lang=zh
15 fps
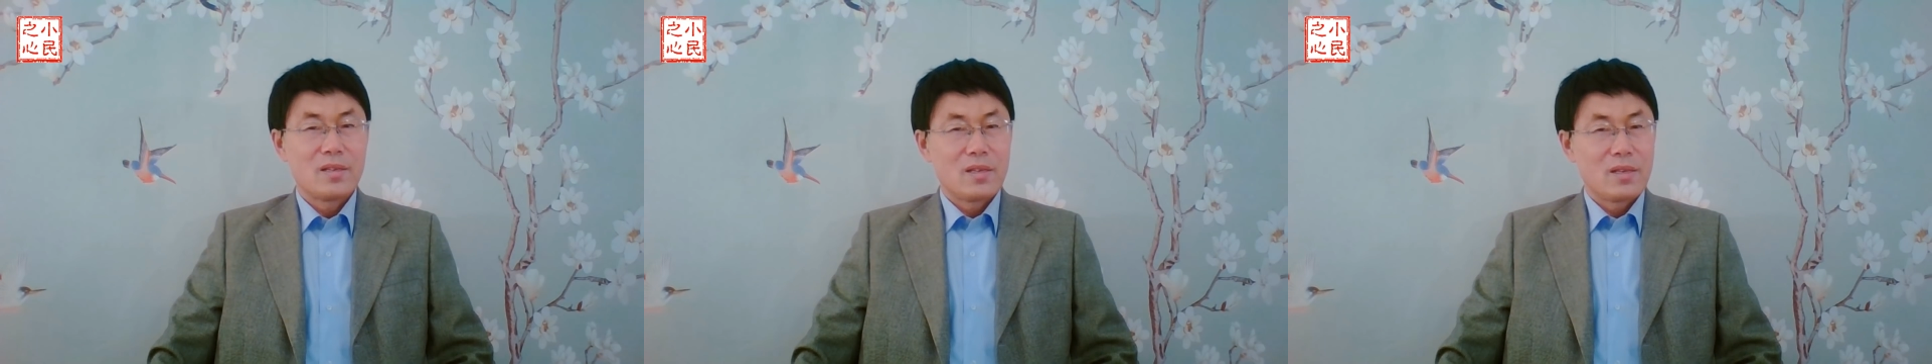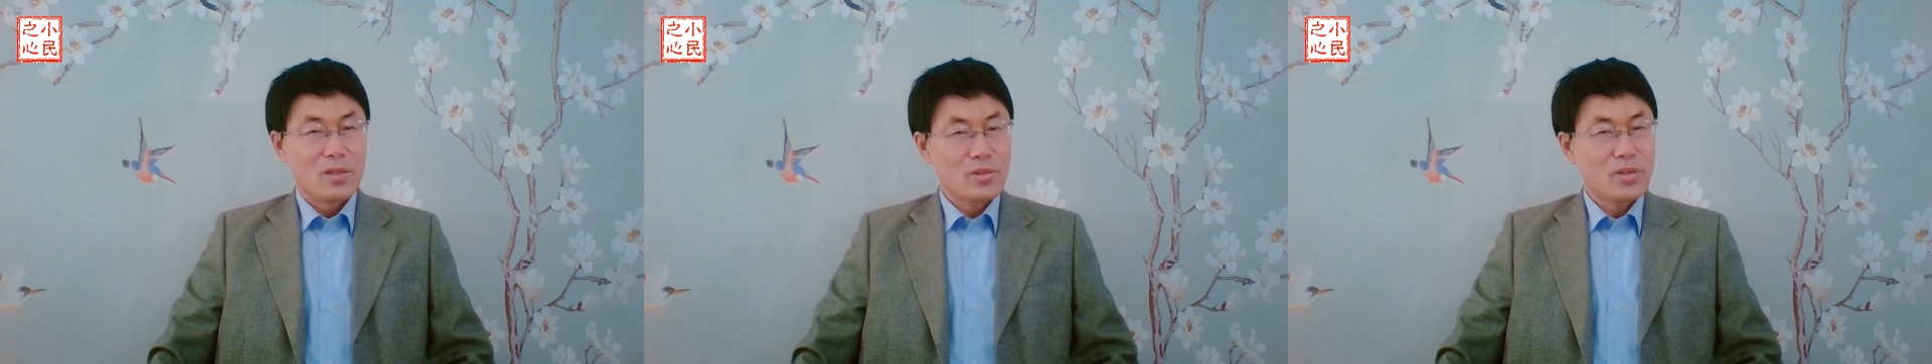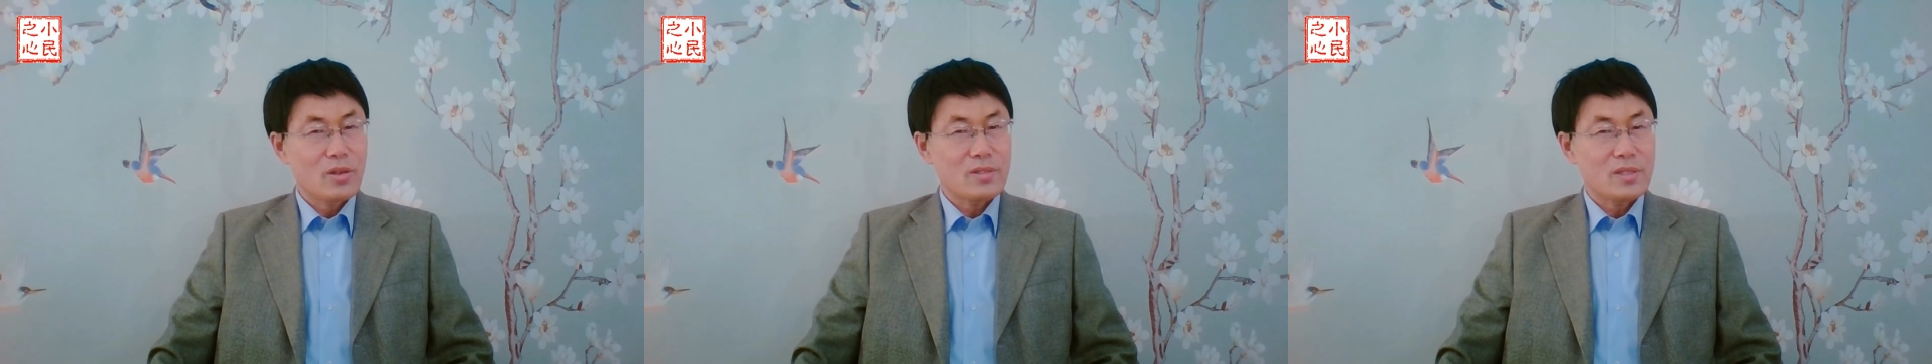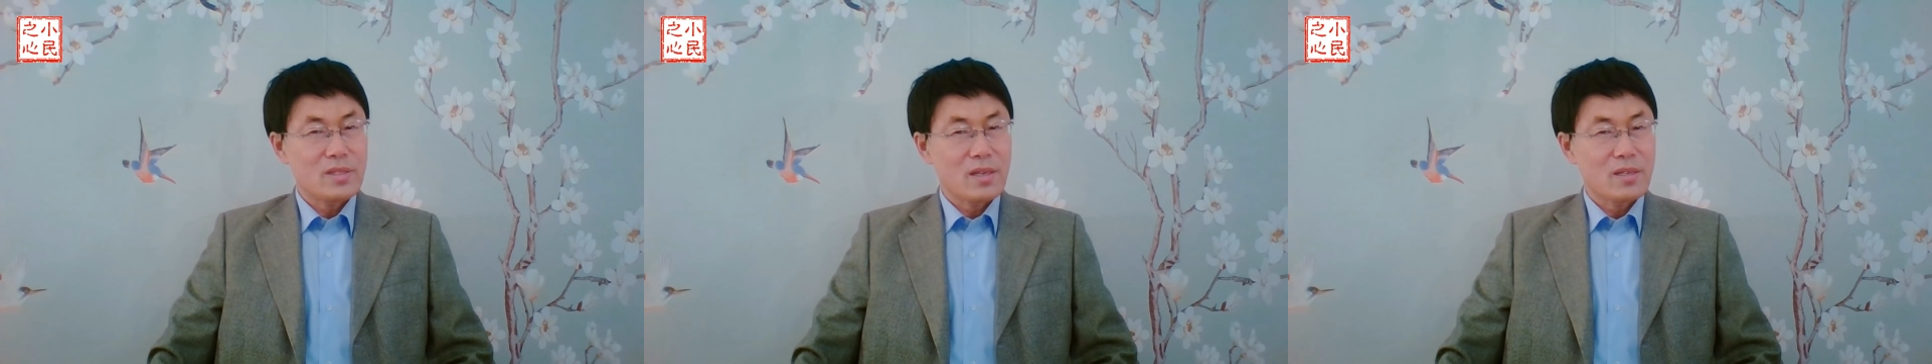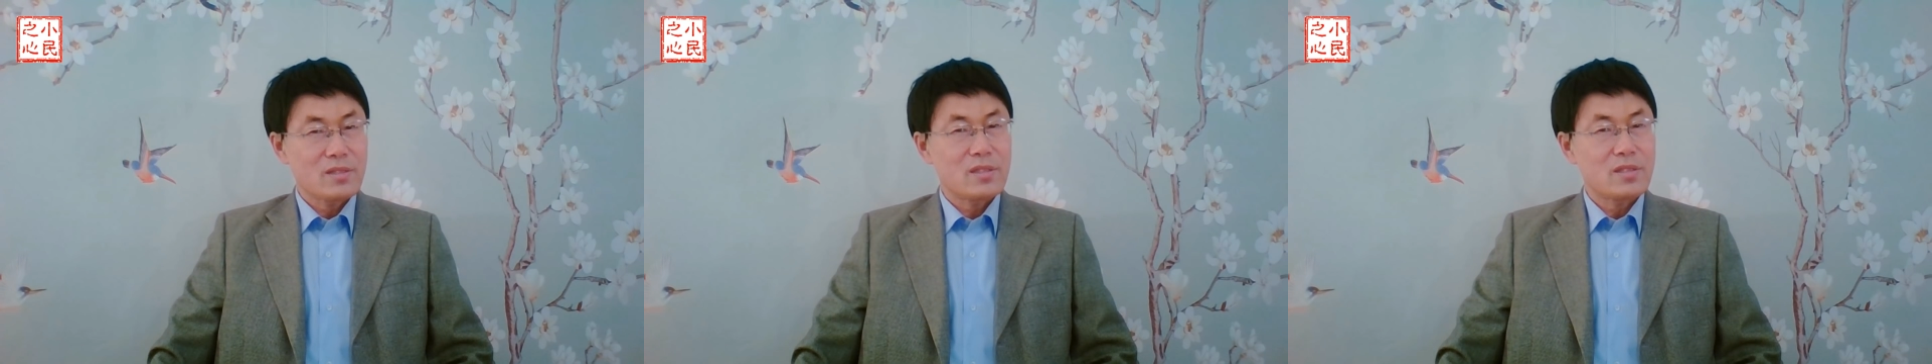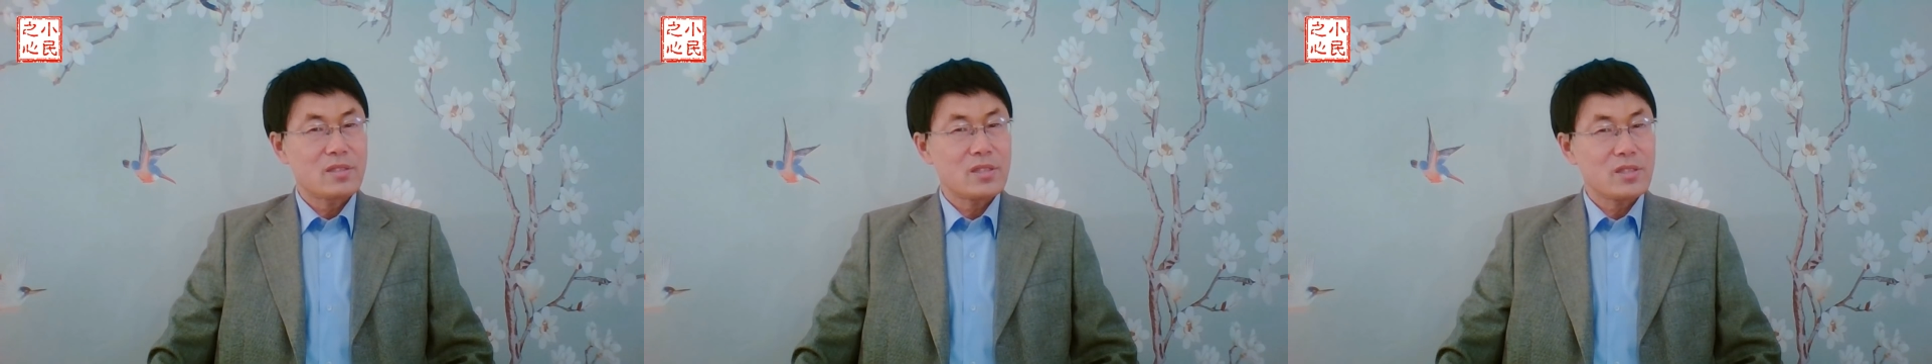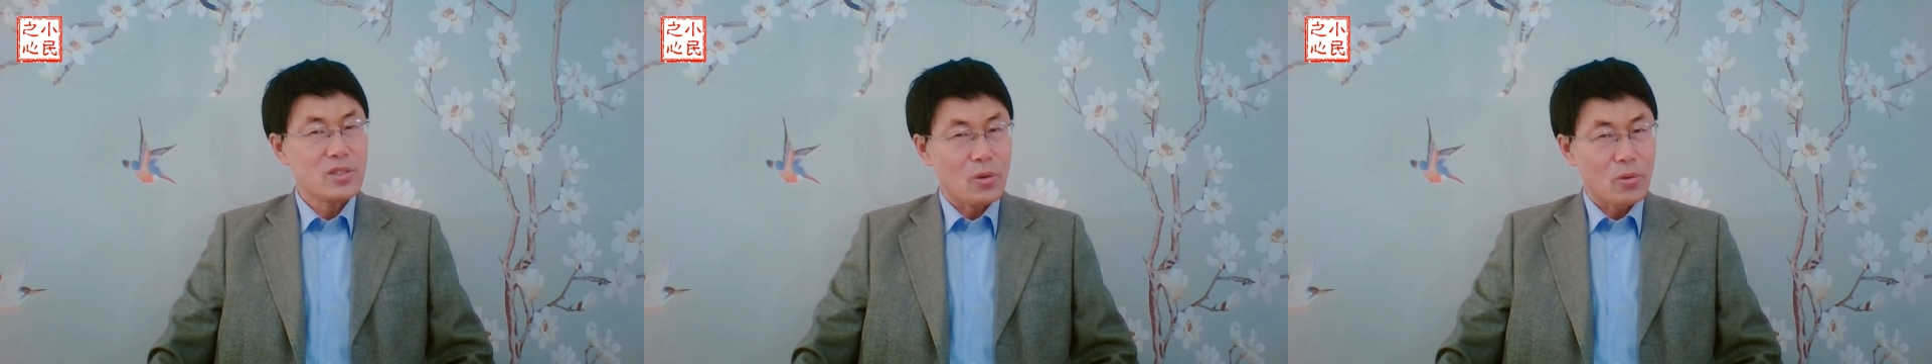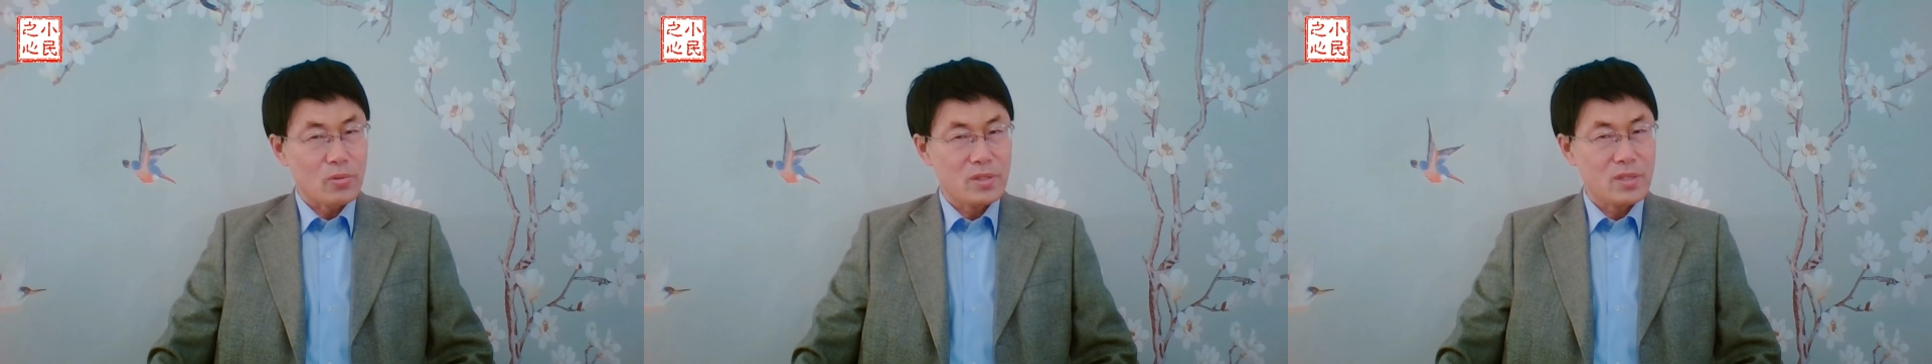刘少奇当时是
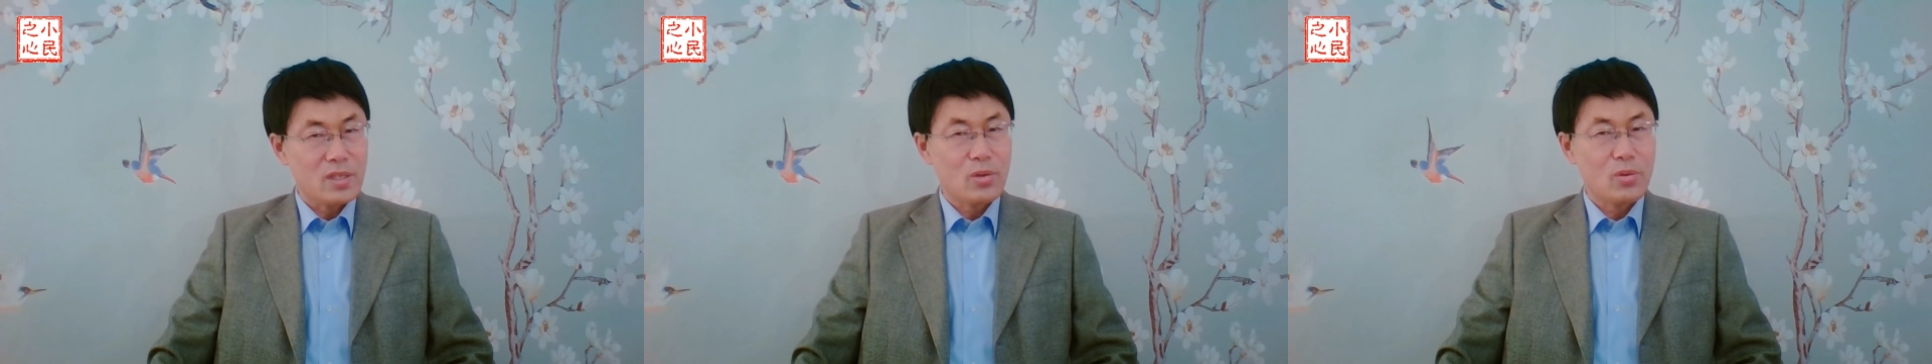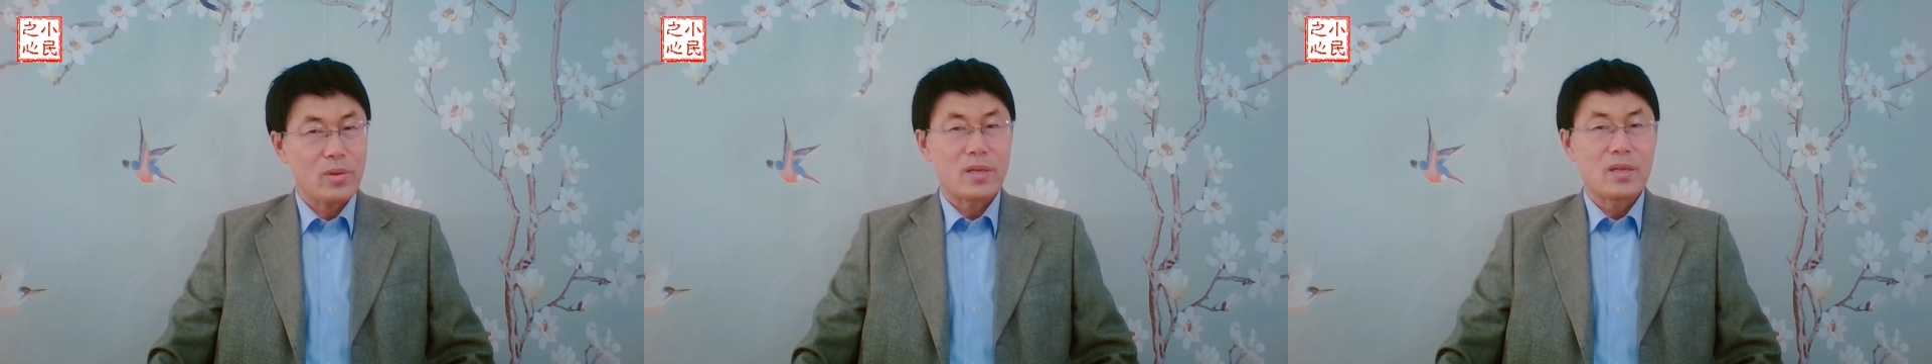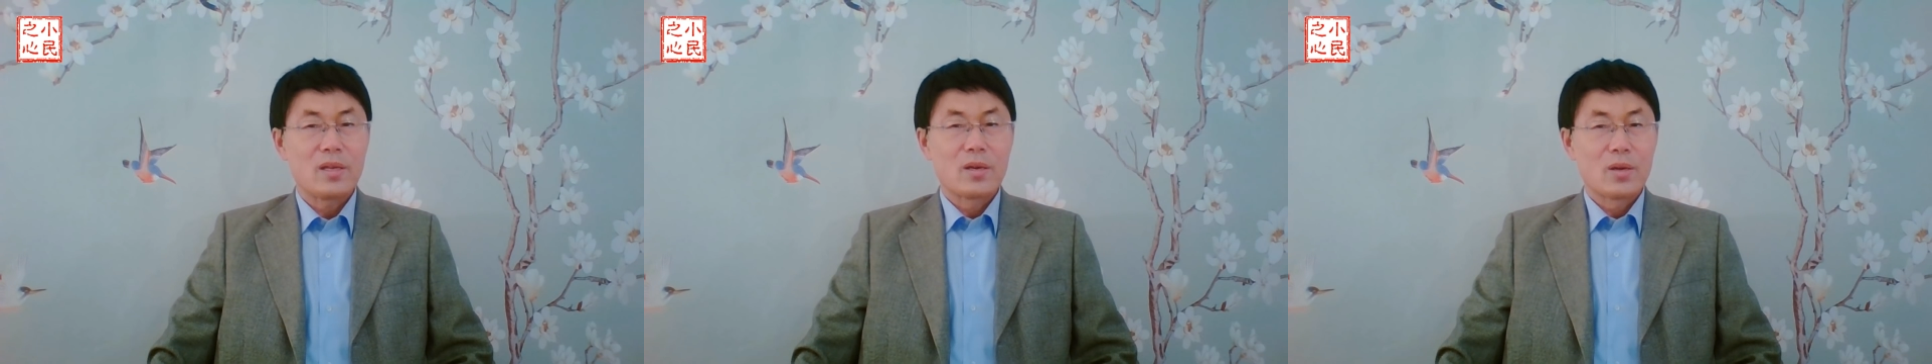有机会